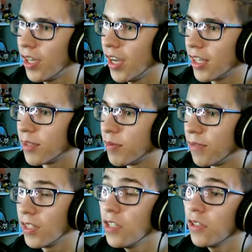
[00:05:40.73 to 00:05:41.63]
expi.
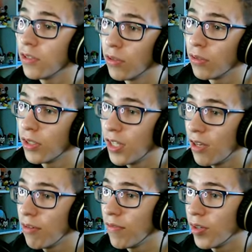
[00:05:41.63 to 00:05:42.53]
Idziesz do
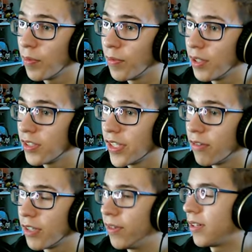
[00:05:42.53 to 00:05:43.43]
nederu i wykopujesz
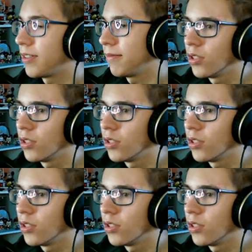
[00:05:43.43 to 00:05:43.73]
cały kwarc.